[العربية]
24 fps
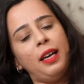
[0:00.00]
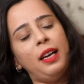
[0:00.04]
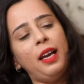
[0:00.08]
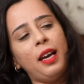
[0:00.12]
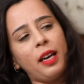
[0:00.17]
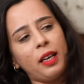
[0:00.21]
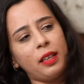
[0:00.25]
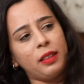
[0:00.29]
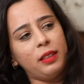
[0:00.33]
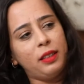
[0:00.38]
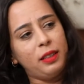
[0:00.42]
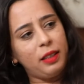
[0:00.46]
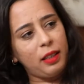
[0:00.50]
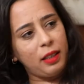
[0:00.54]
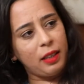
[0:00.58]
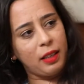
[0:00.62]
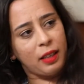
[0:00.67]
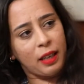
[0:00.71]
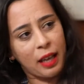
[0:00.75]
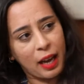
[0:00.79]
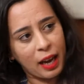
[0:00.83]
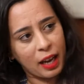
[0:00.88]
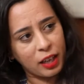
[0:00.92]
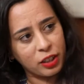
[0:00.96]
الاخت
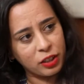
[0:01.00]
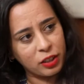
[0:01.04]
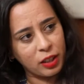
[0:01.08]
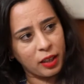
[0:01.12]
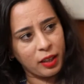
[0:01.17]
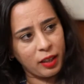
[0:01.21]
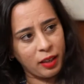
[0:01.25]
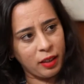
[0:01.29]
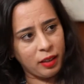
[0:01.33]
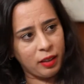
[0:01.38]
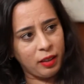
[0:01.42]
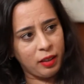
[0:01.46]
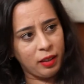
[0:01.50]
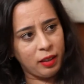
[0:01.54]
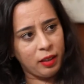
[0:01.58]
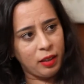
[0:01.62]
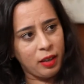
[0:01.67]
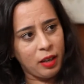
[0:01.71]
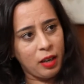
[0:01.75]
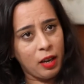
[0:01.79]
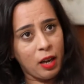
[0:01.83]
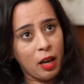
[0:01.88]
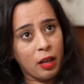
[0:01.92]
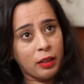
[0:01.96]
للحاجه هذه
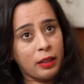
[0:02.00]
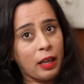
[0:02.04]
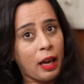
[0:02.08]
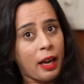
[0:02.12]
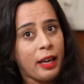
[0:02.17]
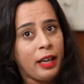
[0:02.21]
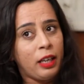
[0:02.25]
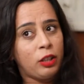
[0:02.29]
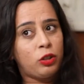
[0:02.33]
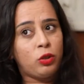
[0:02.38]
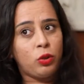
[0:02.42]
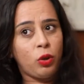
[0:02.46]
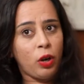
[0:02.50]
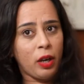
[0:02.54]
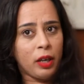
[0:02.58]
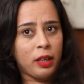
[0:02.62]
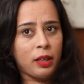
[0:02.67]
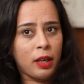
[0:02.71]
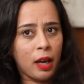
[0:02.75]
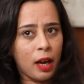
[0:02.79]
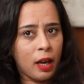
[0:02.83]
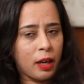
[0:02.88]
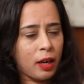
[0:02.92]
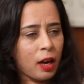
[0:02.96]
تخيلت روحي
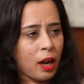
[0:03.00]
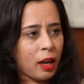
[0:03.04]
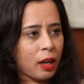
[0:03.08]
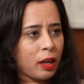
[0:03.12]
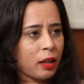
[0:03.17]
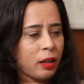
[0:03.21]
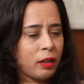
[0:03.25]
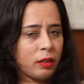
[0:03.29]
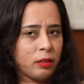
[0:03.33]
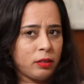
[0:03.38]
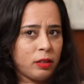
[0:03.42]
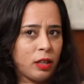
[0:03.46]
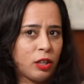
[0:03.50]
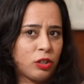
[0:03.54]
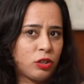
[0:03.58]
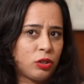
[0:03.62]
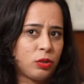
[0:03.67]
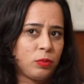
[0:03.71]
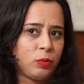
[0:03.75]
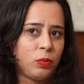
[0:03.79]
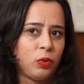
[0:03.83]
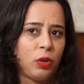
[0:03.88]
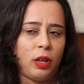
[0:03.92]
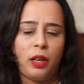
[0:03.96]
نهار اخر
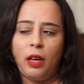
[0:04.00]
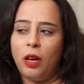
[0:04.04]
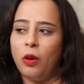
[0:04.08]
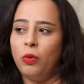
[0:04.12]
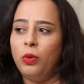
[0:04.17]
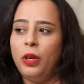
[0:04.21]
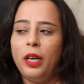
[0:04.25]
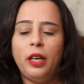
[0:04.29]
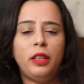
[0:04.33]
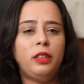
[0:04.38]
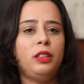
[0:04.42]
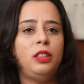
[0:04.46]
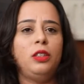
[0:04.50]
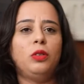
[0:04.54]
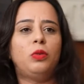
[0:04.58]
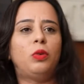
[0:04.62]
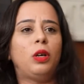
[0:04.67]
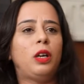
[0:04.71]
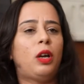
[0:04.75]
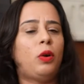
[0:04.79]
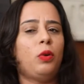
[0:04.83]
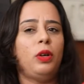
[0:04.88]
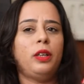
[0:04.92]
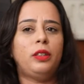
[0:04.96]
نجم ولا ولادي
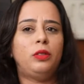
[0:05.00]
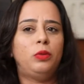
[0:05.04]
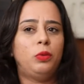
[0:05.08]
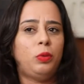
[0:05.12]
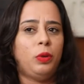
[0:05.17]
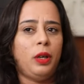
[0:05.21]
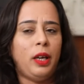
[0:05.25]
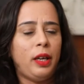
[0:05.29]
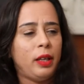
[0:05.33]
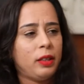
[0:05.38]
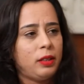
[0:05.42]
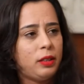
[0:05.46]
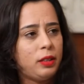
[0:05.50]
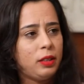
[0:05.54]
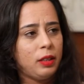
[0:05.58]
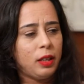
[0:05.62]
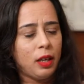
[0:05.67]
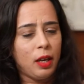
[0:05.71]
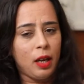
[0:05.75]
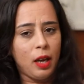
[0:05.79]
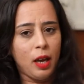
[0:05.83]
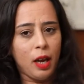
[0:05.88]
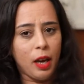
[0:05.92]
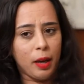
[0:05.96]
ولا ولاد ولادي
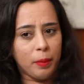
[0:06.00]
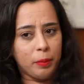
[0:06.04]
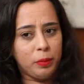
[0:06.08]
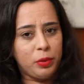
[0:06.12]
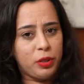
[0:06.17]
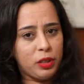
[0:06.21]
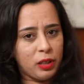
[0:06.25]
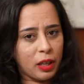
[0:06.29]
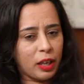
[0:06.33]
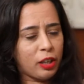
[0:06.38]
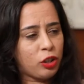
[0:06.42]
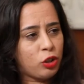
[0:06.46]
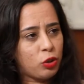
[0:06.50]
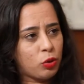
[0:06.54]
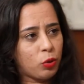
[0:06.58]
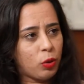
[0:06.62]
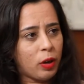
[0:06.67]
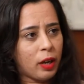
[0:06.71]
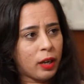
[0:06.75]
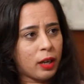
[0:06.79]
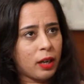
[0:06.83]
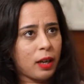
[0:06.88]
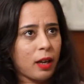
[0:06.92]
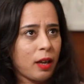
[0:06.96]
باش
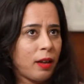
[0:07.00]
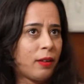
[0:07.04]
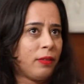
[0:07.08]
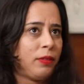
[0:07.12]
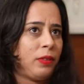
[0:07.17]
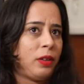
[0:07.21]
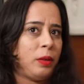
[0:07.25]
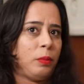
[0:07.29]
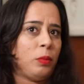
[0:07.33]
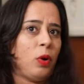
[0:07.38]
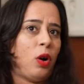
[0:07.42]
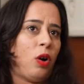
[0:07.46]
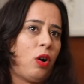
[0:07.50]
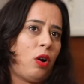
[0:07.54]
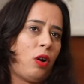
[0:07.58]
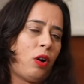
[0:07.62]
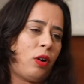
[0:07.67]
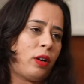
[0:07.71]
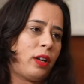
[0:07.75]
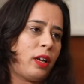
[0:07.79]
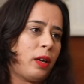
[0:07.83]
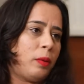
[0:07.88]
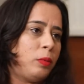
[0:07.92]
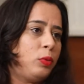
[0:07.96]
يعيشوا هكا فريمون
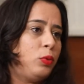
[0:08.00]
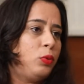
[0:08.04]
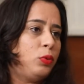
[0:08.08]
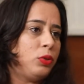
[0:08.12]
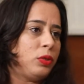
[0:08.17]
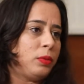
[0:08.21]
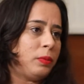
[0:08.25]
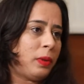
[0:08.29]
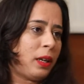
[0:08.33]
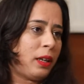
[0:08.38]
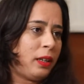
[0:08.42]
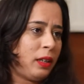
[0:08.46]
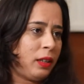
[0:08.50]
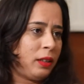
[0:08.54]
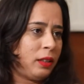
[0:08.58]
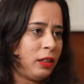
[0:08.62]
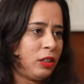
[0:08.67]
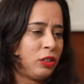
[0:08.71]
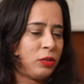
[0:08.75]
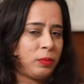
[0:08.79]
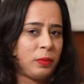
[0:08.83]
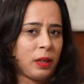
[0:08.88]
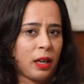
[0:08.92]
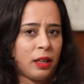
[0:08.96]
كابوس معناها
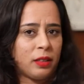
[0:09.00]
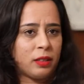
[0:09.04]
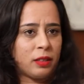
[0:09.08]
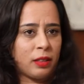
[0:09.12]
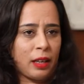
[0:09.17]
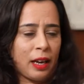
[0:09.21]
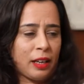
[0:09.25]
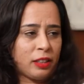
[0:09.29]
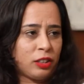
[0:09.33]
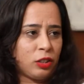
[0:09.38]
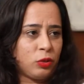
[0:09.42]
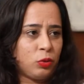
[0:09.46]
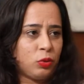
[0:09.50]
نجم نحس حاجه